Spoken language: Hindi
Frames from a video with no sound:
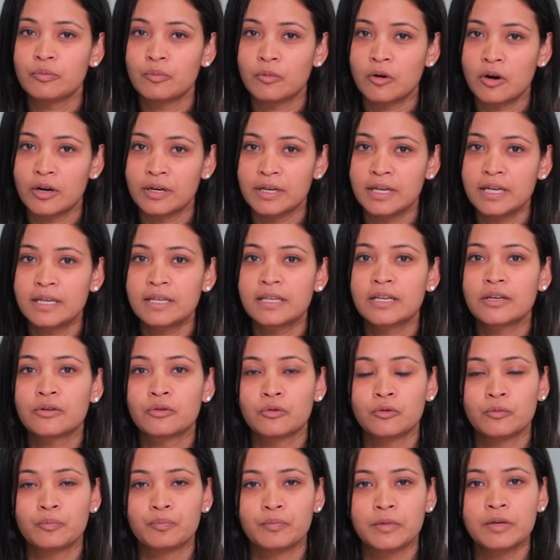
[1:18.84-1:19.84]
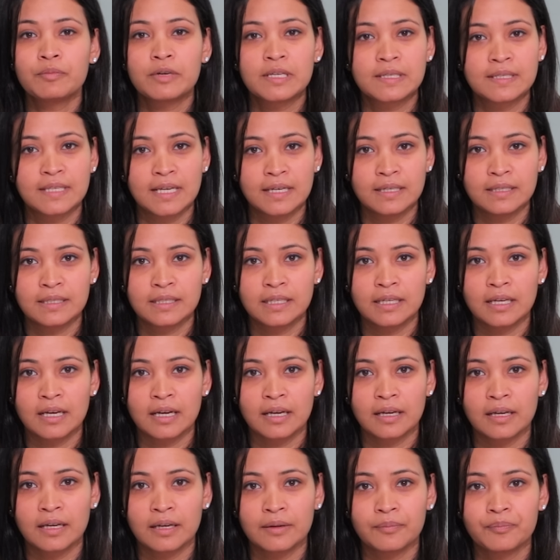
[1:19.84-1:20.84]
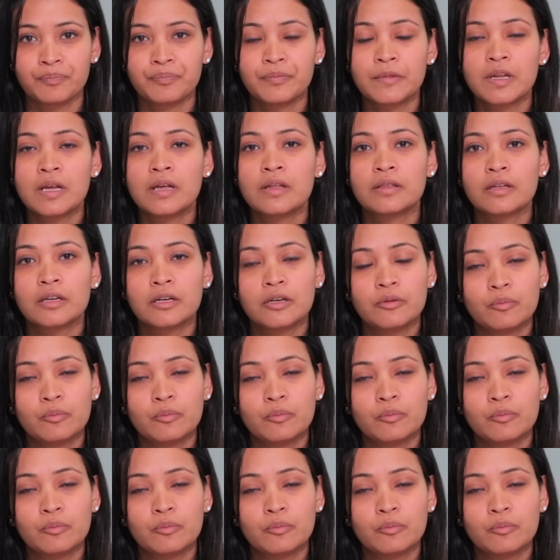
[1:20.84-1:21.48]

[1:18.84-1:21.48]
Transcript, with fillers: न्यूमोनिक के रूप में प्रेजेंट किया है द